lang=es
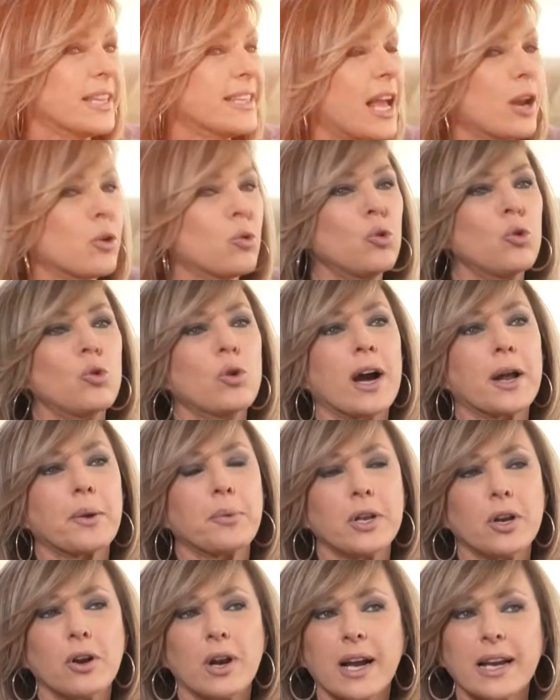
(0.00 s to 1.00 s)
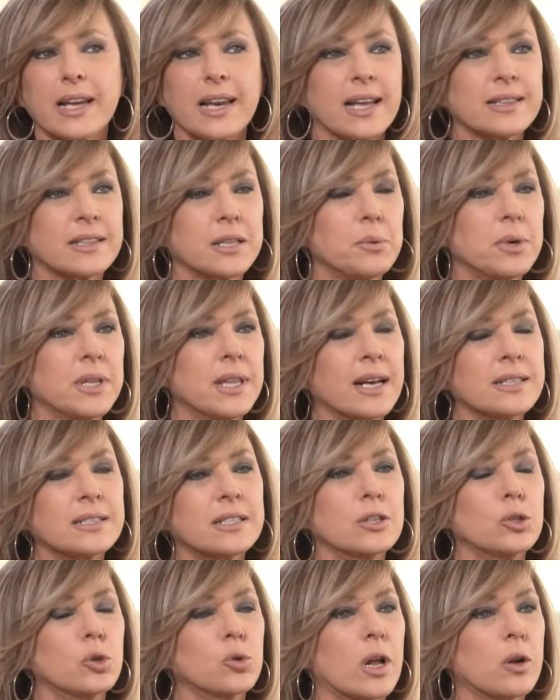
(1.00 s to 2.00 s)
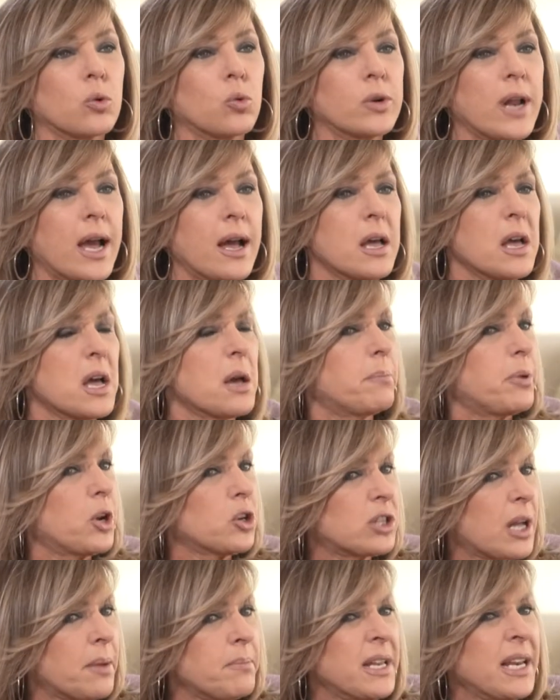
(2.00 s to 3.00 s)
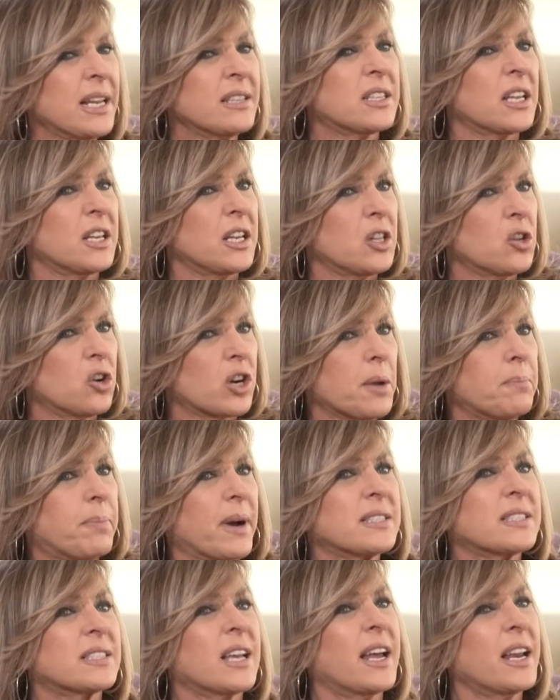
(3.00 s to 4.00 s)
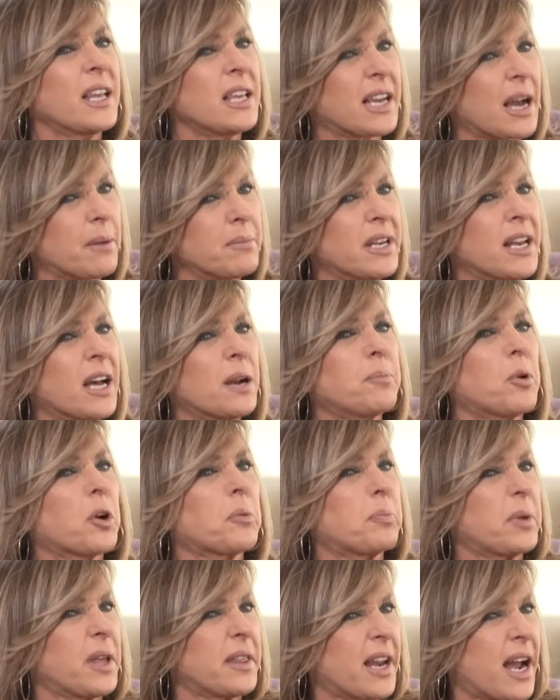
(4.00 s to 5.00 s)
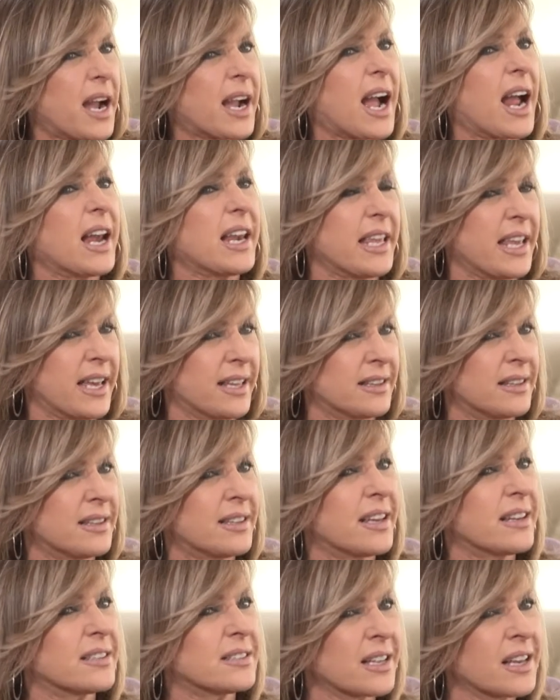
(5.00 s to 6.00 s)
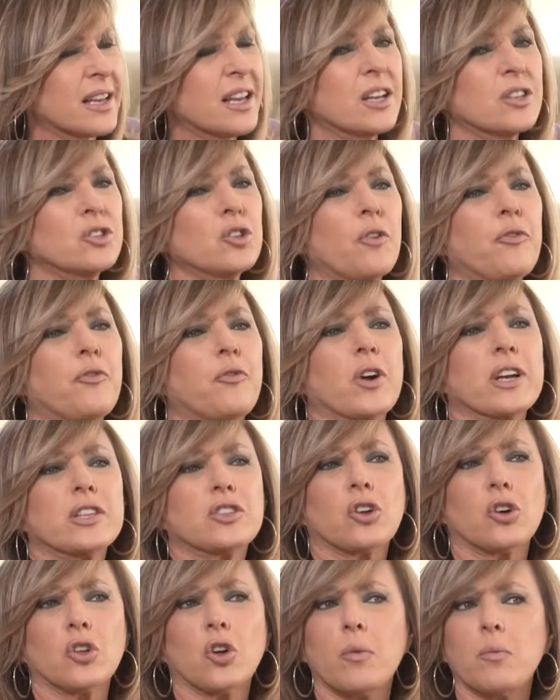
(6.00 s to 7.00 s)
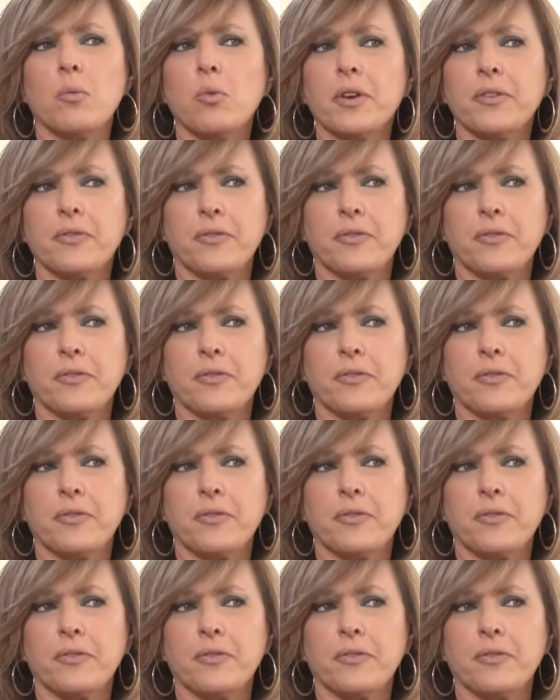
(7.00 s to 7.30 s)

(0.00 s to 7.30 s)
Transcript: De algún lugar vino la creatividad, sin duda alguna, pero también has tenido que pasar y caminar por piedras calientes. No fue todo muy